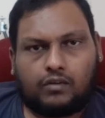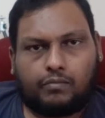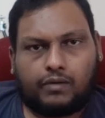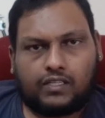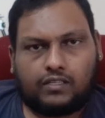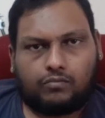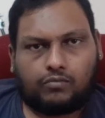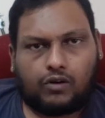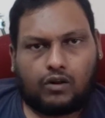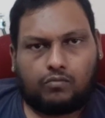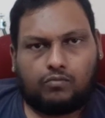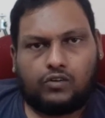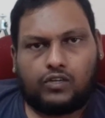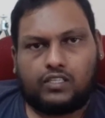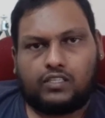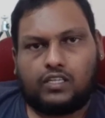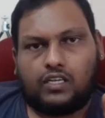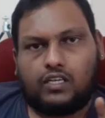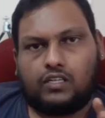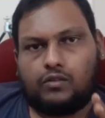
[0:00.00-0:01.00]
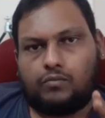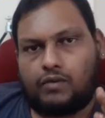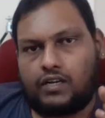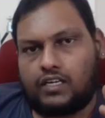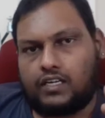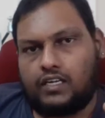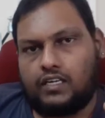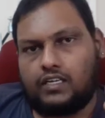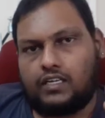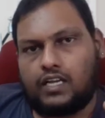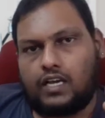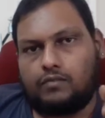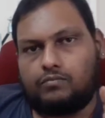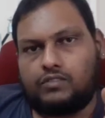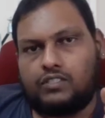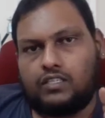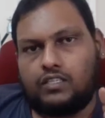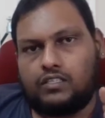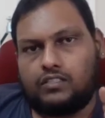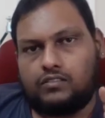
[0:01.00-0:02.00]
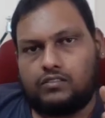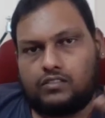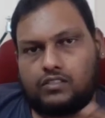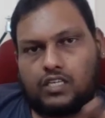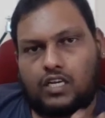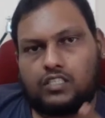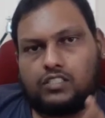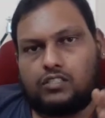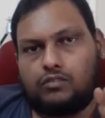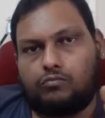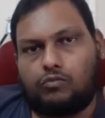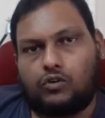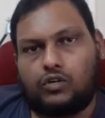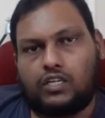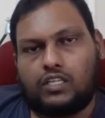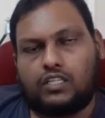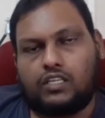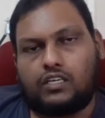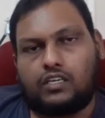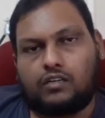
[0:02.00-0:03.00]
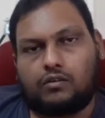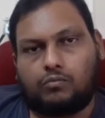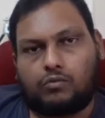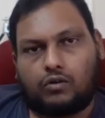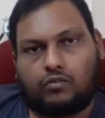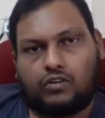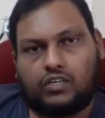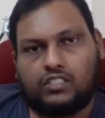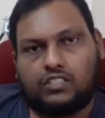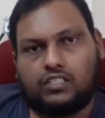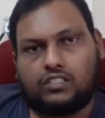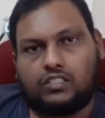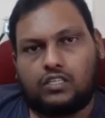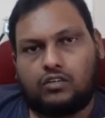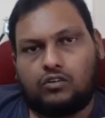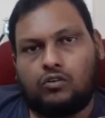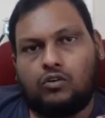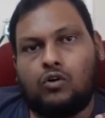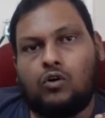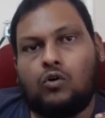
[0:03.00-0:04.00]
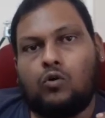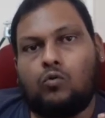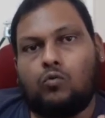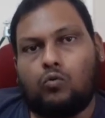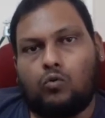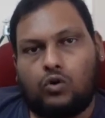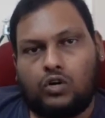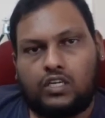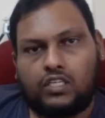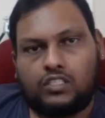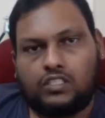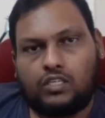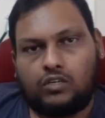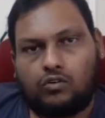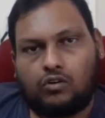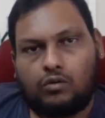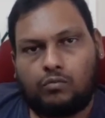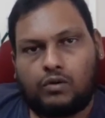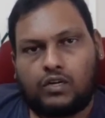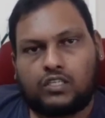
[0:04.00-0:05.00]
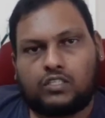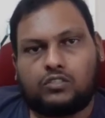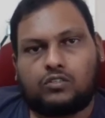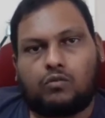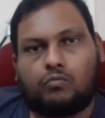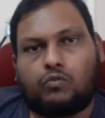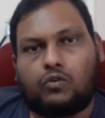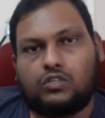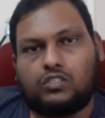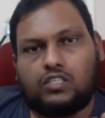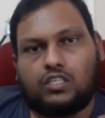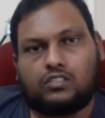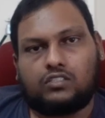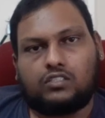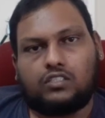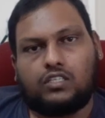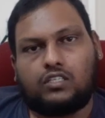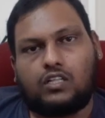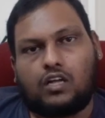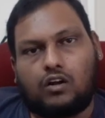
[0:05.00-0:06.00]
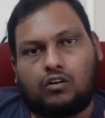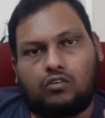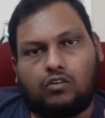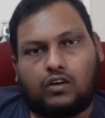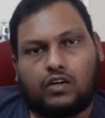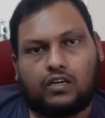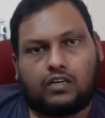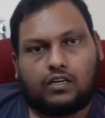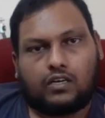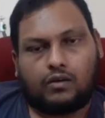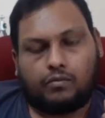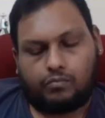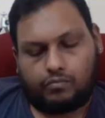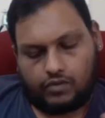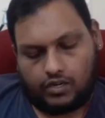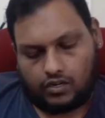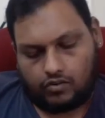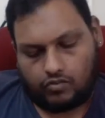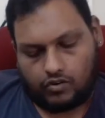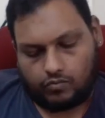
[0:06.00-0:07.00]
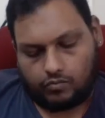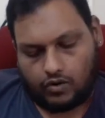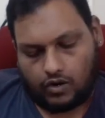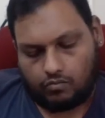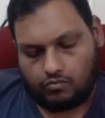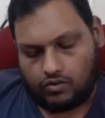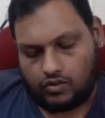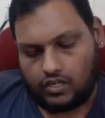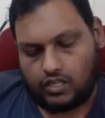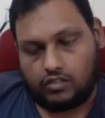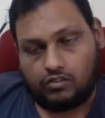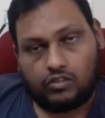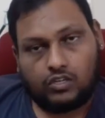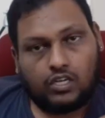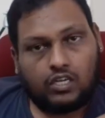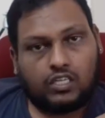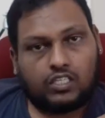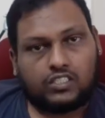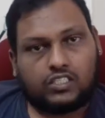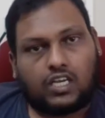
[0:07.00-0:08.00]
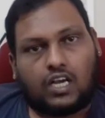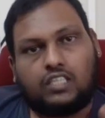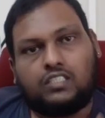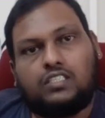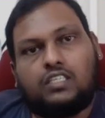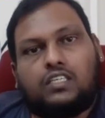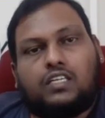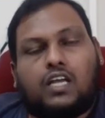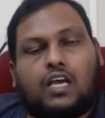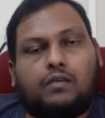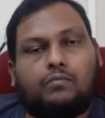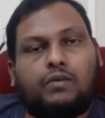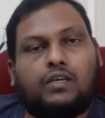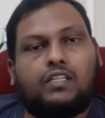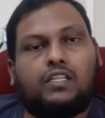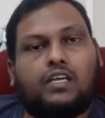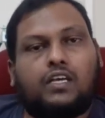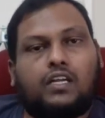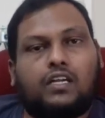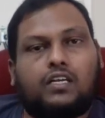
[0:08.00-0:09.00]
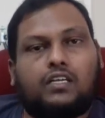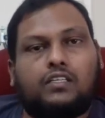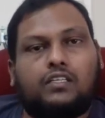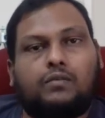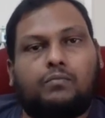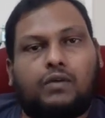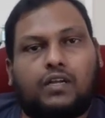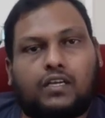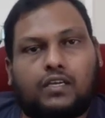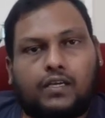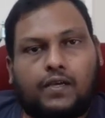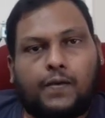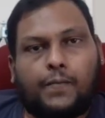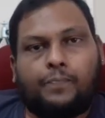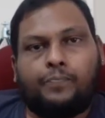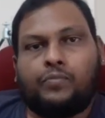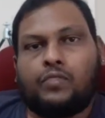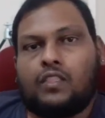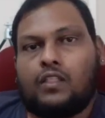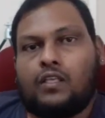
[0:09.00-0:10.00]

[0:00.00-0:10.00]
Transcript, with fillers: అయితే కనుక పెద్ద ప్రాబ్లం అయితే లేదు మనకి టైప్ సి ఛార్జింగ్ పోర్ట్ అయితే కనుక ప్రొవైడ్ చేశారు ఓటీజీ కూడా మనకి సపోర్ట్ చేస్తుంది దాంట్లో కనుక ఎటువంటి ప్రాబ్లం లేదు ఛార్జింగ్ టైం అయితే కనుక ఇది మనకి